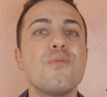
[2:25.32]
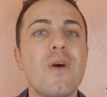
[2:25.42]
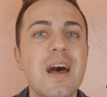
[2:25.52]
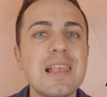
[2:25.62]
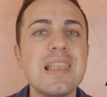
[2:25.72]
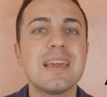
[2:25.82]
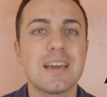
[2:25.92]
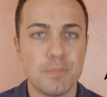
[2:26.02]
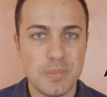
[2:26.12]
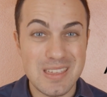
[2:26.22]
falle
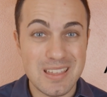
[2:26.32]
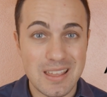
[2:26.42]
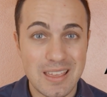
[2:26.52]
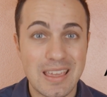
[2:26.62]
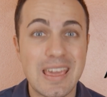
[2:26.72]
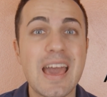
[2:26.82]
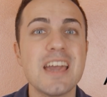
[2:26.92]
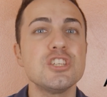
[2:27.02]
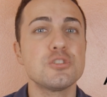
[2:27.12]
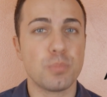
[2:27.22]
capire che
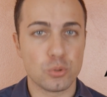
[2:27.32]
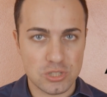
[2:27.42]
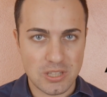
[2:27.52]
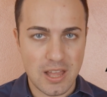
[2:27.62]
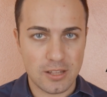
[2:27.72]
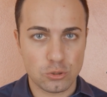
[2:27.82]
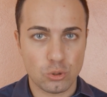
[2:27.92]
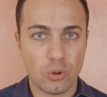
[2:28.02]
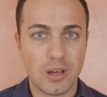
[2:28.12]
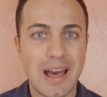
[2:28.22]
hai
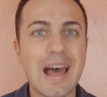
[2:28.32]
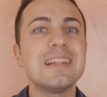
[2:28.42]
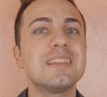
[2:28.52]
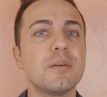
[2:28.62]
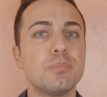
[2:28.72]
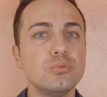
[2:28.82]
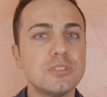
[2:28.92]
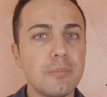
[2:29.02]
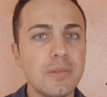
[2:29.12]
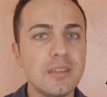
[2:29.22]
spostato altri
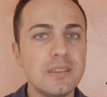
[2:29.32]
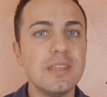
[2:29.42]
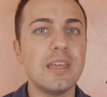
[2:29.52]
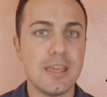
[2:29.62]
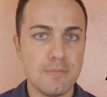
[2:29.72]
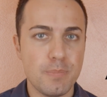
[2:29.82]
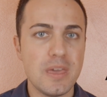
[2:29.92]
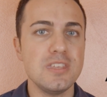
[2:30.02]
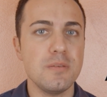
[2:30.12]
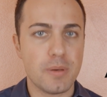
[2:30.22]
appuntamenti e
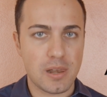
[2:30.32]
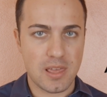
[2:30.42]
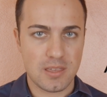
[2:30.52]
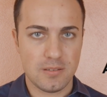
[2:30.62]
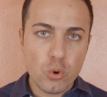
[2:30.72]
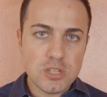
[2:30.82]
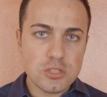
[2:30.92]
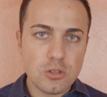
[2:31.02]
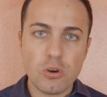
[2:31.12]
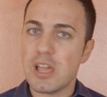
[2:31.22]
impegni per lei.
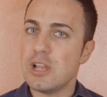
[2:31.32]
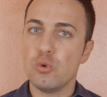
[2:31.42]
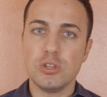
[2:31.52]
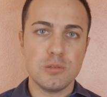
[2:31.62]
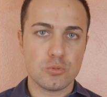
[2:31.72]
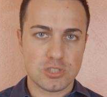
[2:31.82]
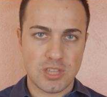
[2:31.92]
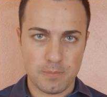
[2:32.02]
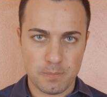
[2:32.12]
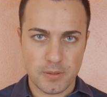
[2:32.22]
Questo è l'ultimo
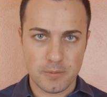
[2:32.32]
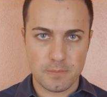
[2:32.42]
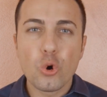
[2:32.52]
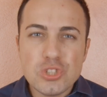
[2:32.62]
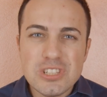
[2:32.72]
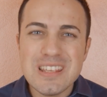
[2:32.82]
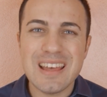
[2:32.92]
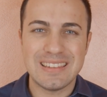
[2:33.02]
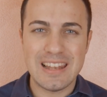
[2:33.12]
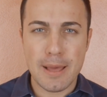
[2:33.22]
step, ossia
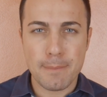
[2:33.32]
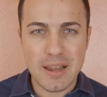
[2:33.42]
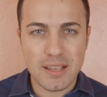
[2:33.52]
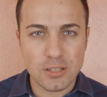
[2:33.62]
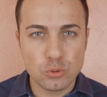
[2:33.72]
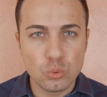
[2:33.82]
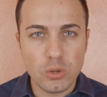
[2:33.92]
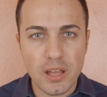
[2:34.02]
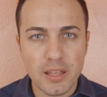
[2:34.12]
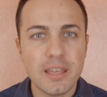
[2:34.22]
della
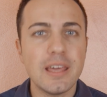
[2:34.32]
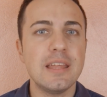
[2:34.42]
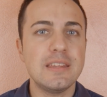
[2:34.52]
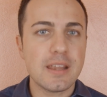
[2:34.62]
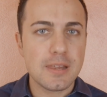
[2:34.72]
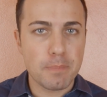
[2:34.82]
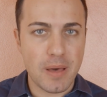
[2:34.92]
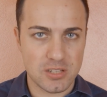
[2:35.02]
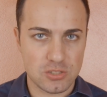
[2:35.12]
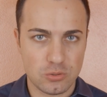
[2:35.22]
marcatura e del
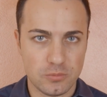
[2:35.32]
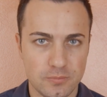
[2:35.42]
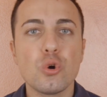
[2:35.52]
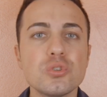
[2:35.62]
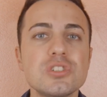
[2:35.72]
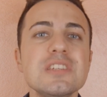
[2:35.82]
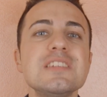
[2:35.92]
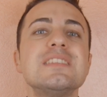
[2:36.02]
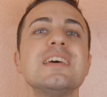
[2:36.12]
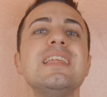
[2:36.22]
ripasso.
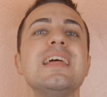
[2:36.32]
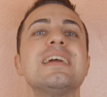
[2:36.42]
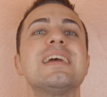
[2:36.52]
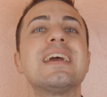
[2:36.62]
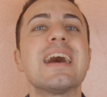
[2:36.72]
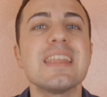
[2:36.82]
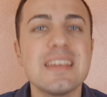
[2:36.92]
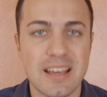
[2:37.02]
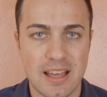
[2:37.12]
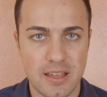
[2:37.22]
Consiste nel
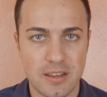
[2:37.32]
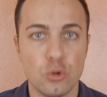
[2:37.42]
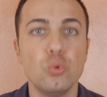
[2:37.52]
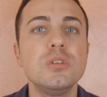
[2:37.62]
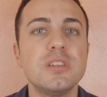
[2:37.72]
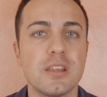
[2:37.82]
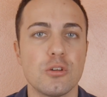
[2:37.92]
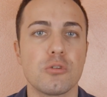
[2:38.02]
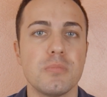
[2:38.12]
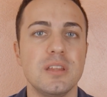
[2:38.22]
caricare
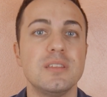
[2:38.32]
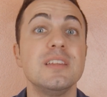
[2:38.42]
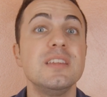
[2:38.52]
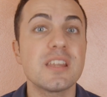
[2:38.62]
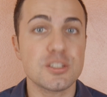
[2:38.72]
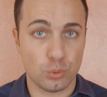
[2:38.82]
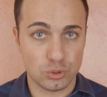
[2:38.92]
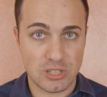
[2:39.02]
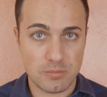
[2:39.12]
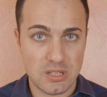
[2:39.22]
ulteriormente di
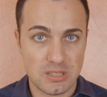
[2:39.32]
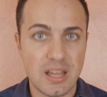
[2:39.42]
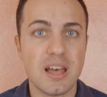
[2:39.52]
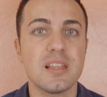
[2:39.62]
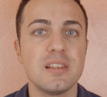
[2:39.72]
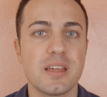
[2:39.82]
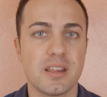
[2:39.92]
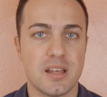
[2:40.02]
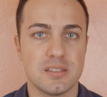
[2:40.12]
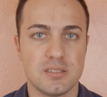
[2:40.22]
responsabilità la
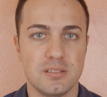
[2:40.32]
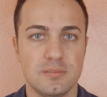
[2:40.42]
ragazza,